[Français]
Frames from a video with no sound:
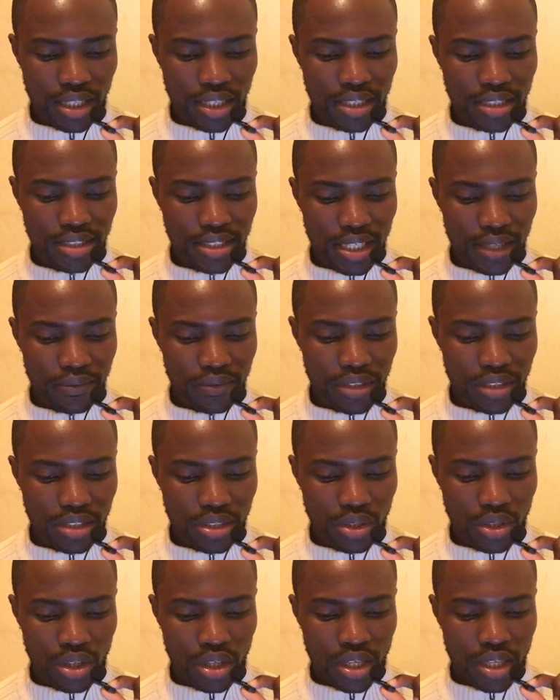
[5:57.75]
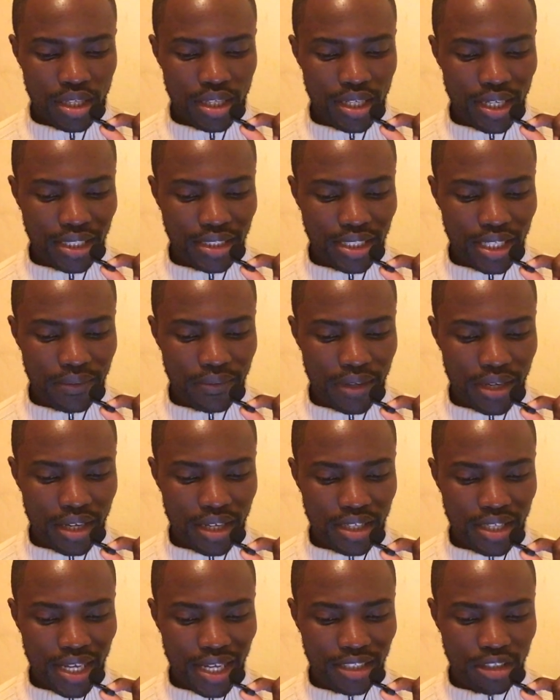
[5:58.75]
et les services et un
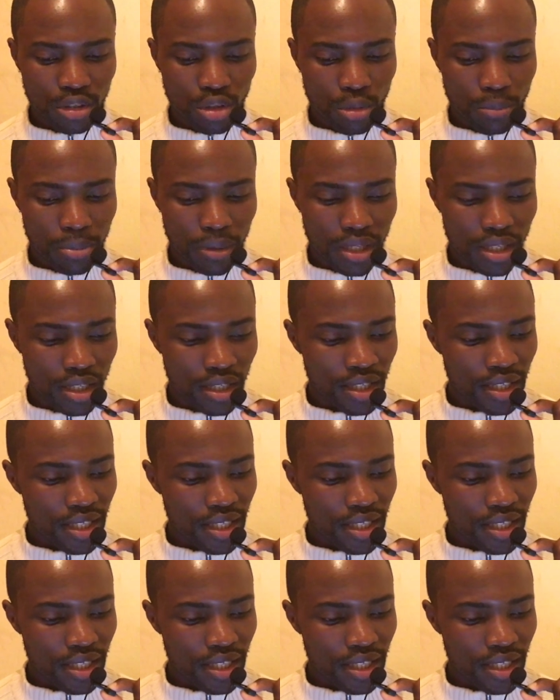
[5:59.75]
travail à temps plein